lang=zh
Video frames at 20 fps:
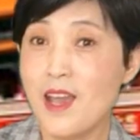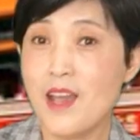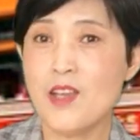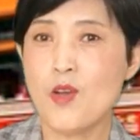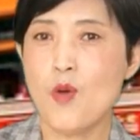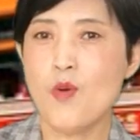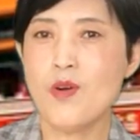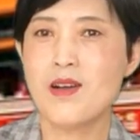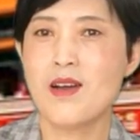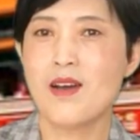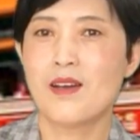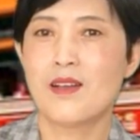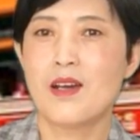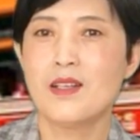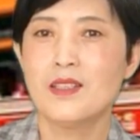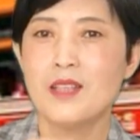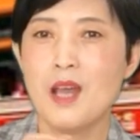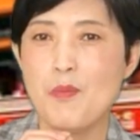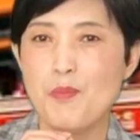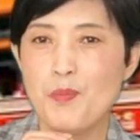也有可
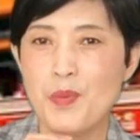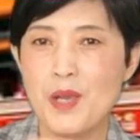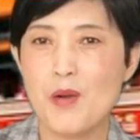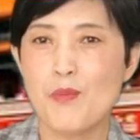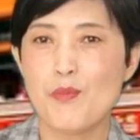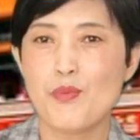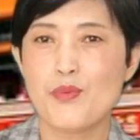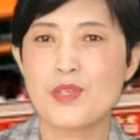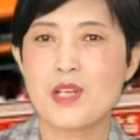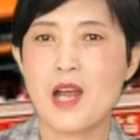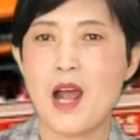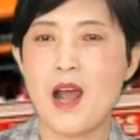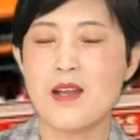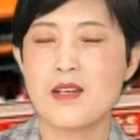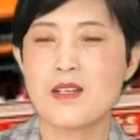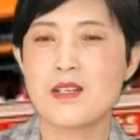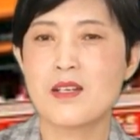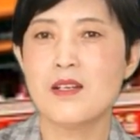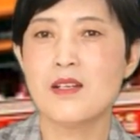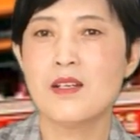能它并不
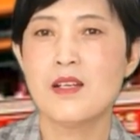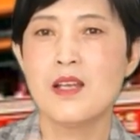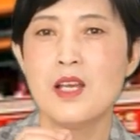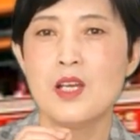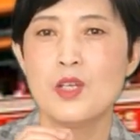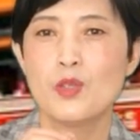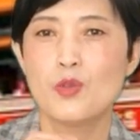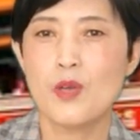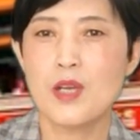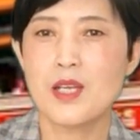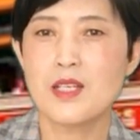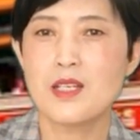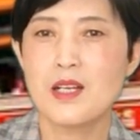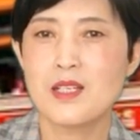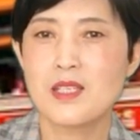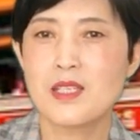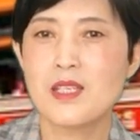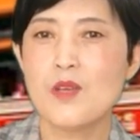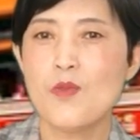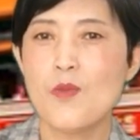产生对着
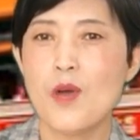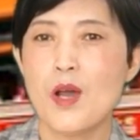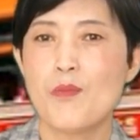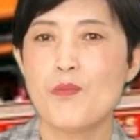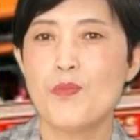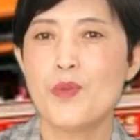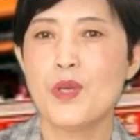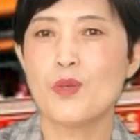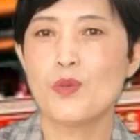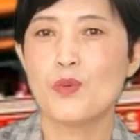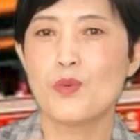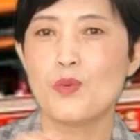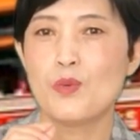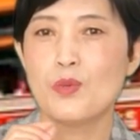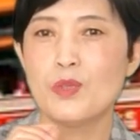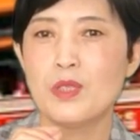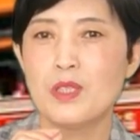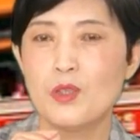新冠病毒